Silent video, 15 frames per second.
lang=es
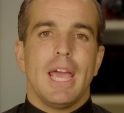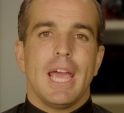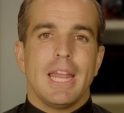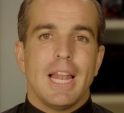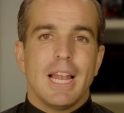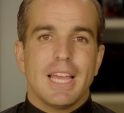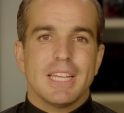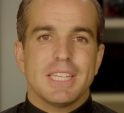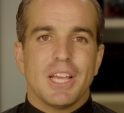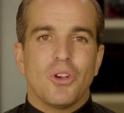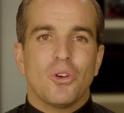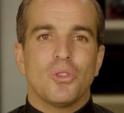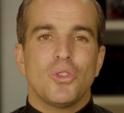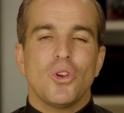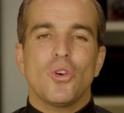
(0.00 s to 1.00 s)
en el que se
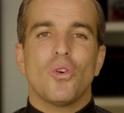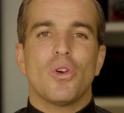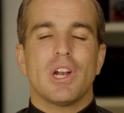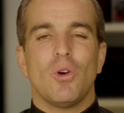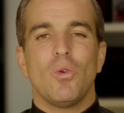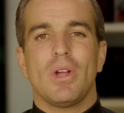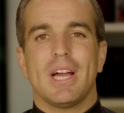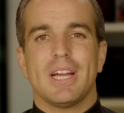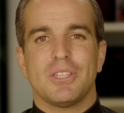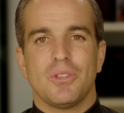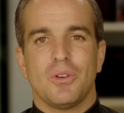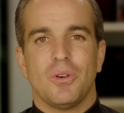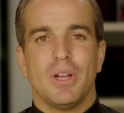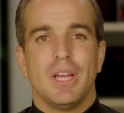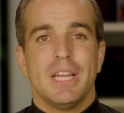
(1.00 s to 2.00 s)
encontró con Raúl
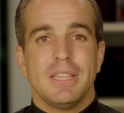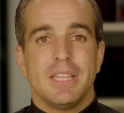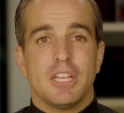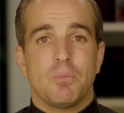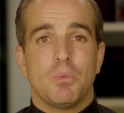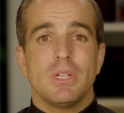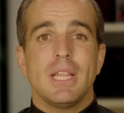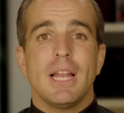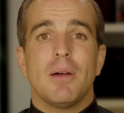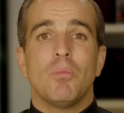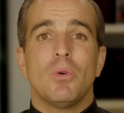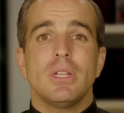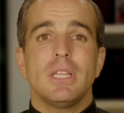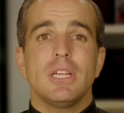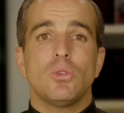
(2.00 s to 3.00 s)
Castro, después de la
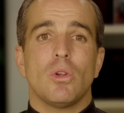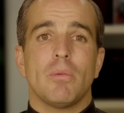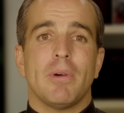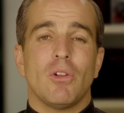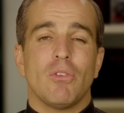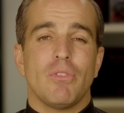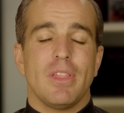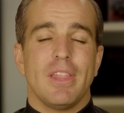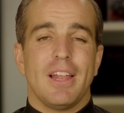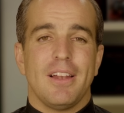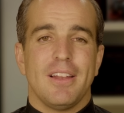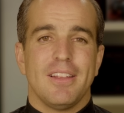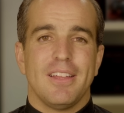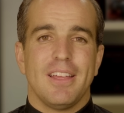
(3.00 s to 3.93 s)
muerte de su hermano Fidel.